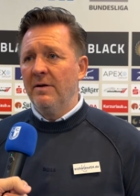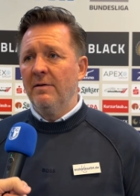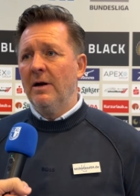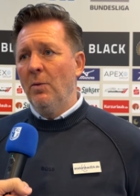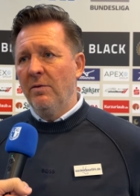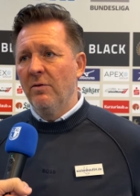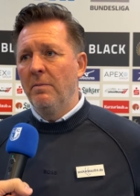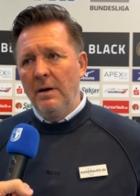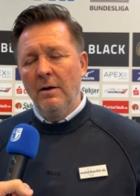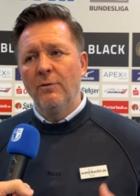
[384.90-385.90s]
ja, glaube ich, so ein
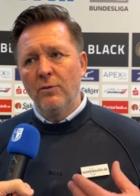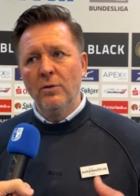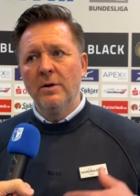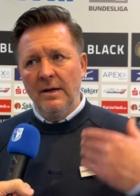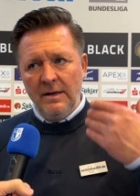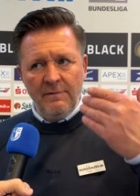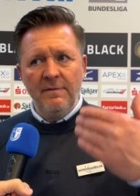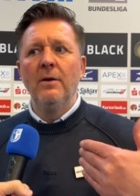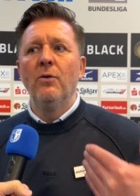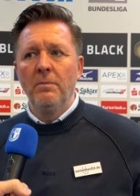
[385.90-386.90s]
bisschen aufgrund der, der
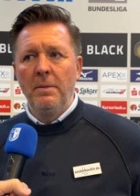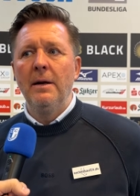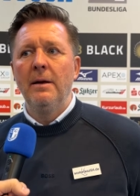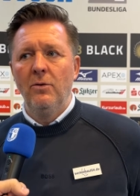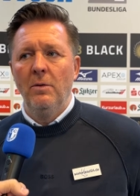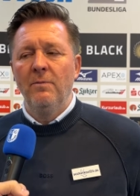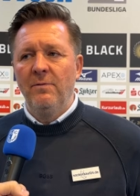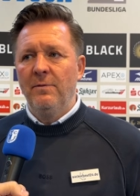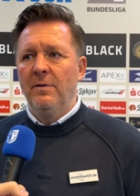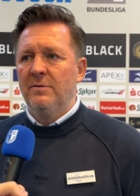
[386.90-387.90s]
vielen hohen Bälle, die kommen,
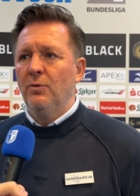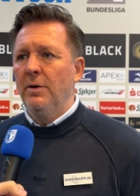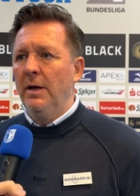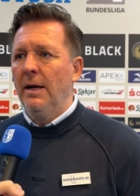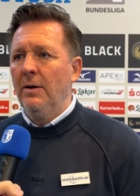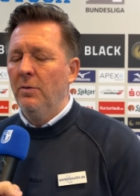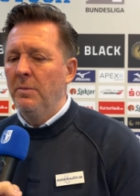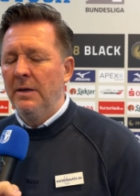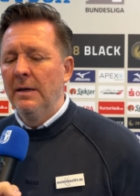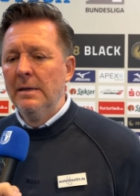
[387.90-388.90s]
was untergeht. Und
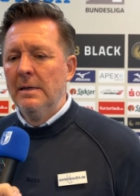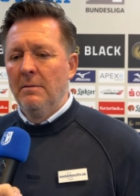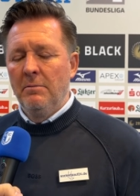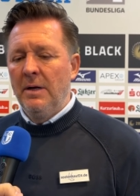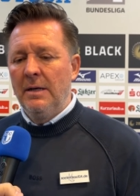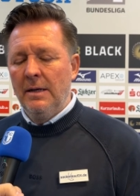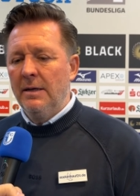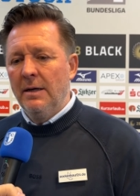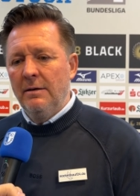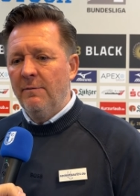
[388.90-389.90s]
mit, mit äh,
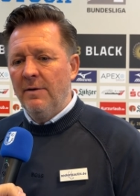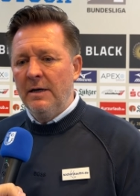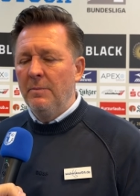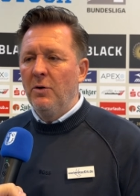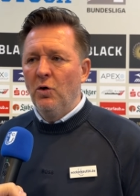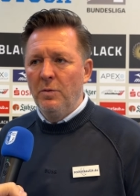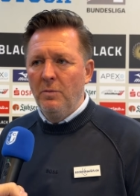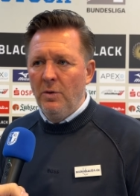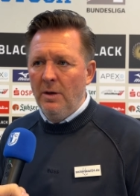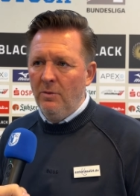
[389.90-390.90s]
Daniel Fadli, mit Tobi
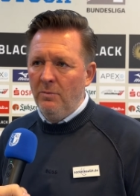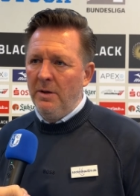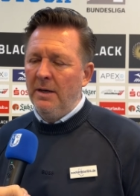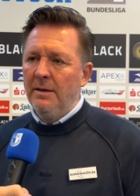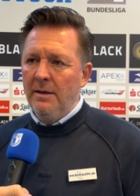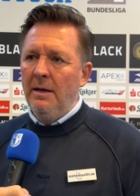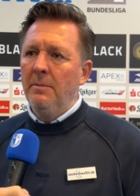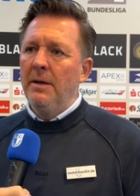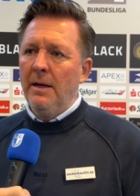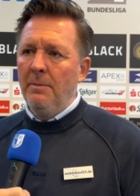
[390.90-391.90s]
Müller und mit Daniel
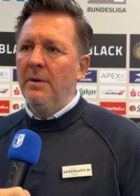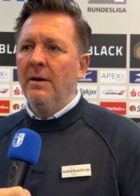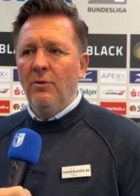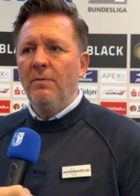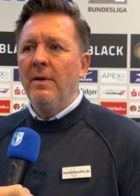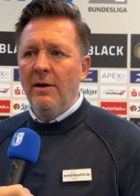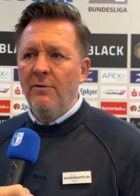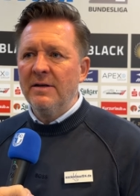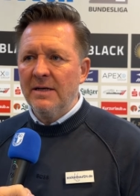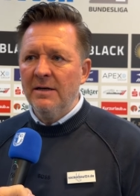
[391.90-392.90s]
Heber, die haben in der Luft wirklich
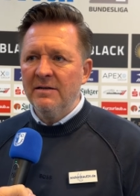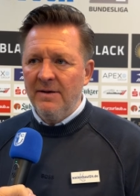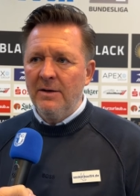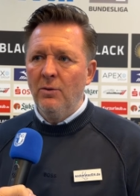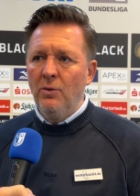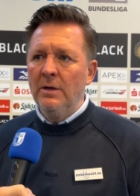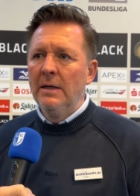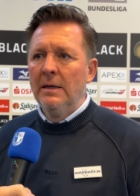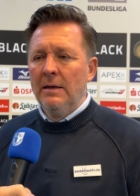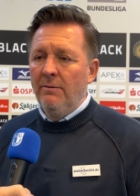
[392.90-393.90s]
fast alles weggeholt.
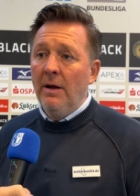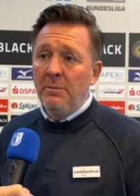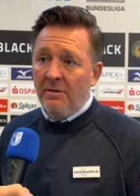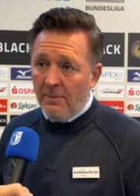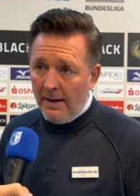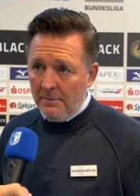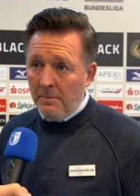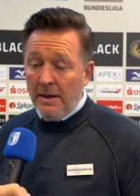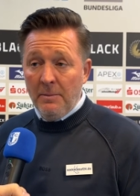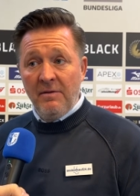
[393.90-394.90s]
Wir haben die zweiten
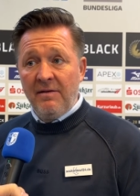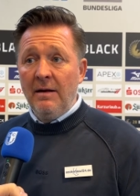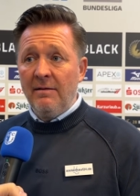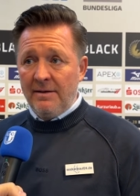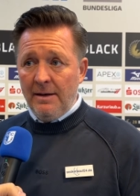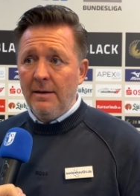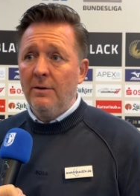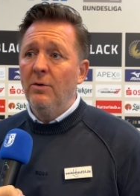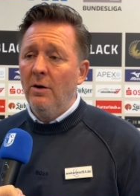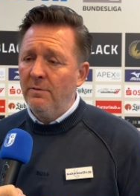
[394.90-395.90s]
Bälle mit Silas Knacker
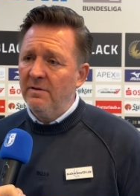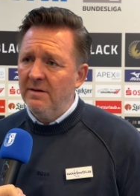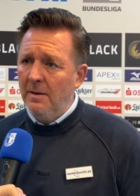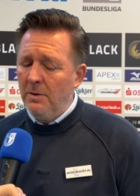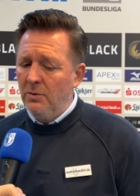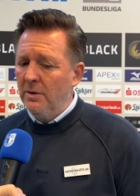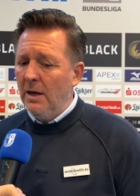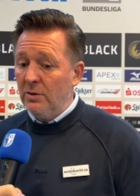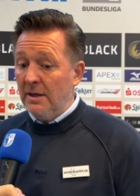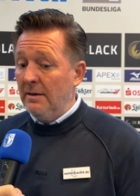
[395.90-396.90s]
gut aufgesammelt und
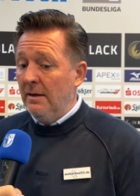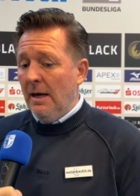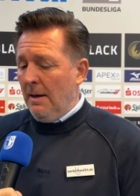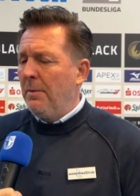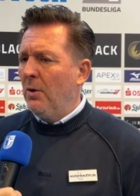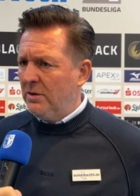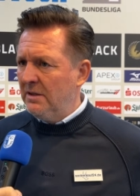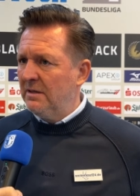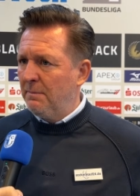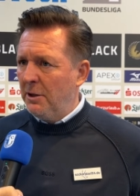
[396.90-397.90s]
auch dann hat man auch
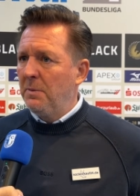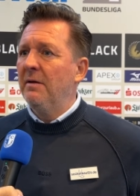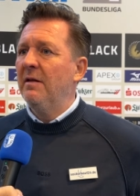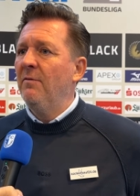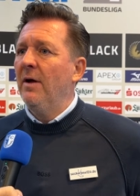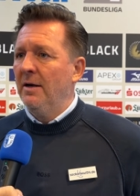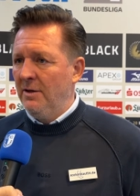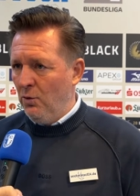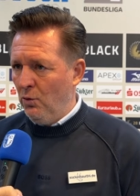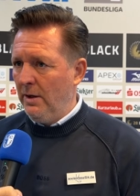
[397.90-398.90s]
dieses Beispiel gesehen, wie Andy
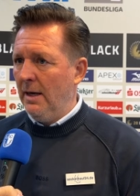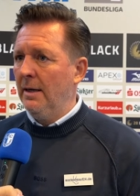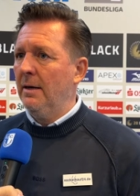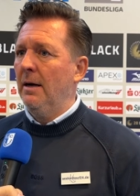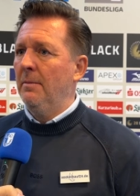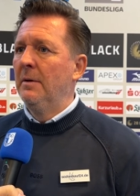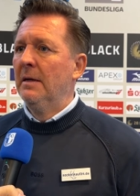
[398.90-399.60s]
Hodi reinkam,